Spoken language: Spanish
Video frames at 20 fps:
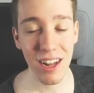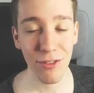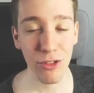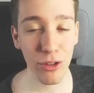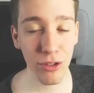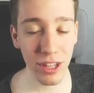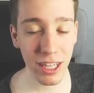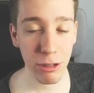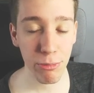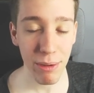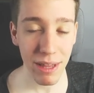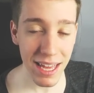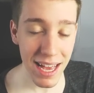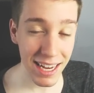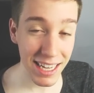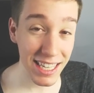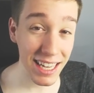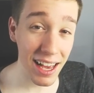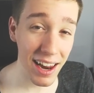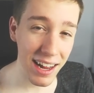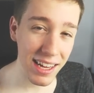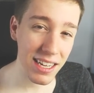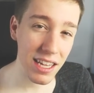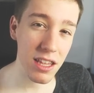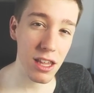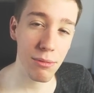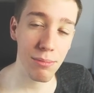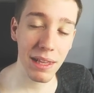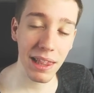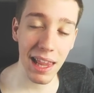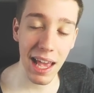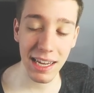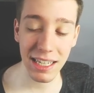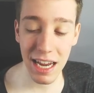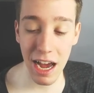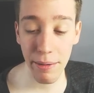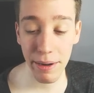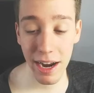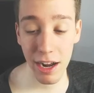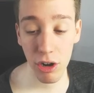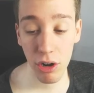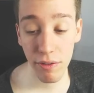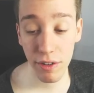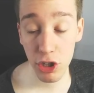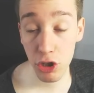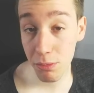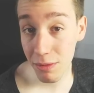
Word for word: donde os pedía que si ganáis a 10.000 likes abrirá cofres